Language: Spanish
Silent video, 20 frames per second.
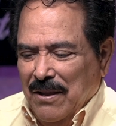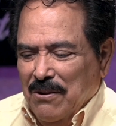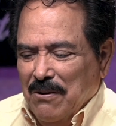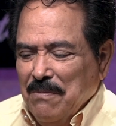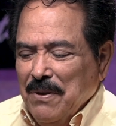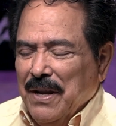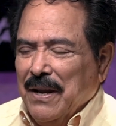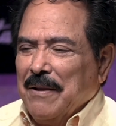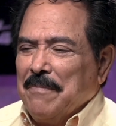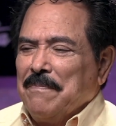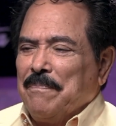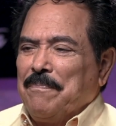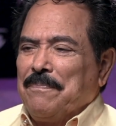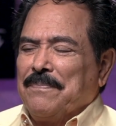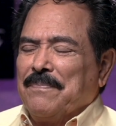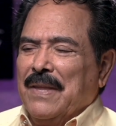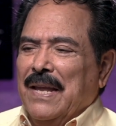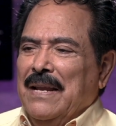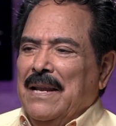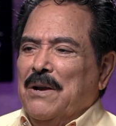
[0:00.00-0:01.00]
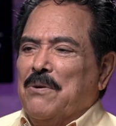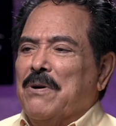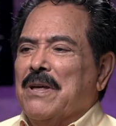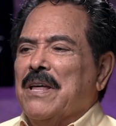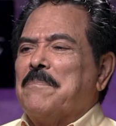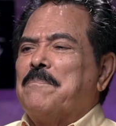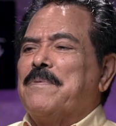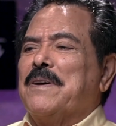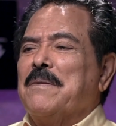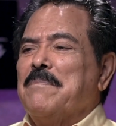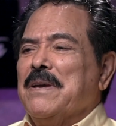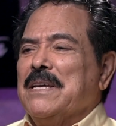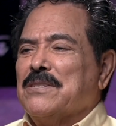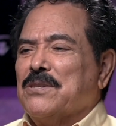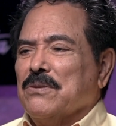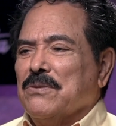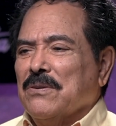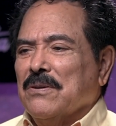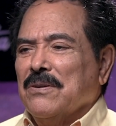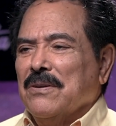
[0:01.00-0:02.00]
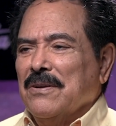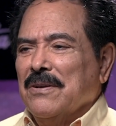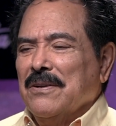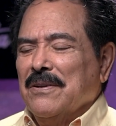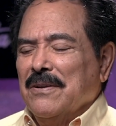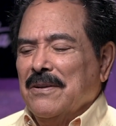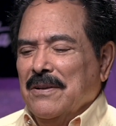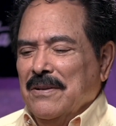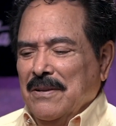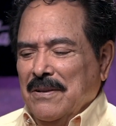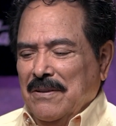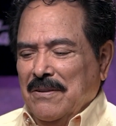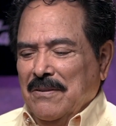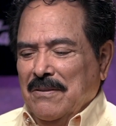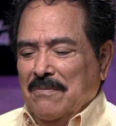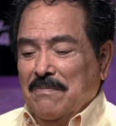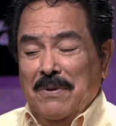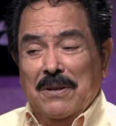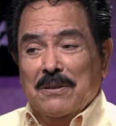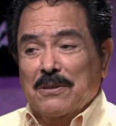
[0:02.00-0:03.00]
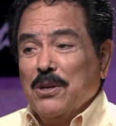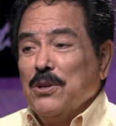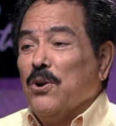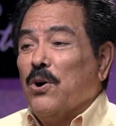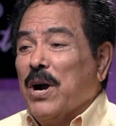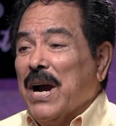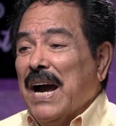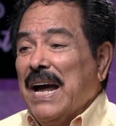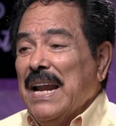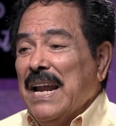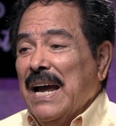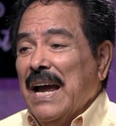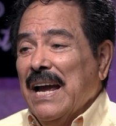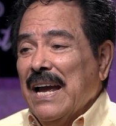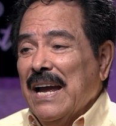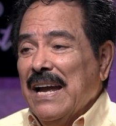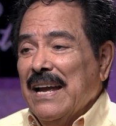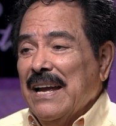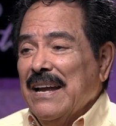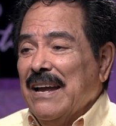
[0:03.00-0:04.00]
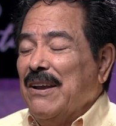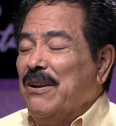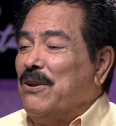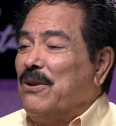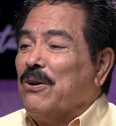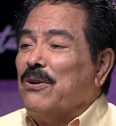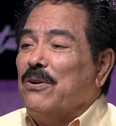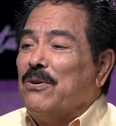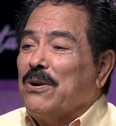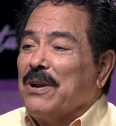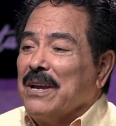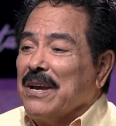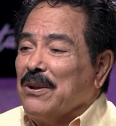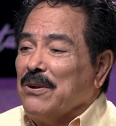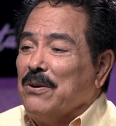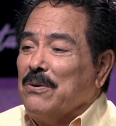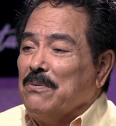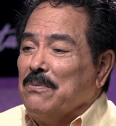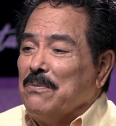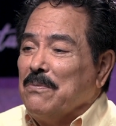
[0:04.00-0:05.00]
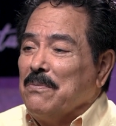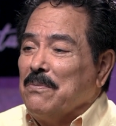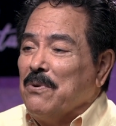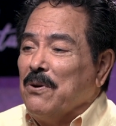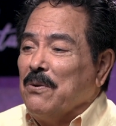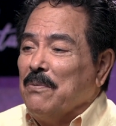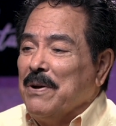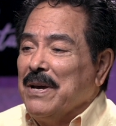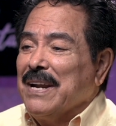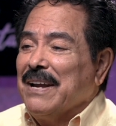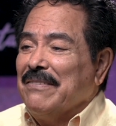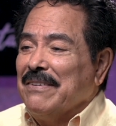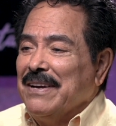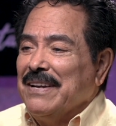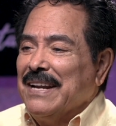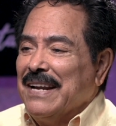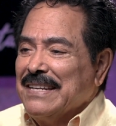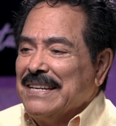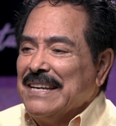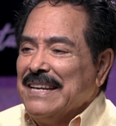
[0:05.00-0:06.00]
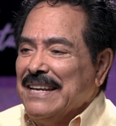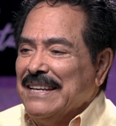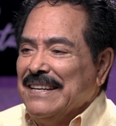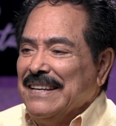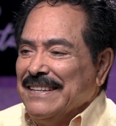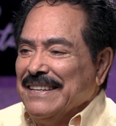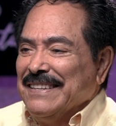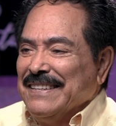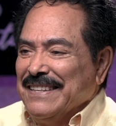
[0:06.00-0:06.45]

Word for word: Dijo, mire, le voy a dar permiso, pero si no gana, no lo quiero volver a ver aquí.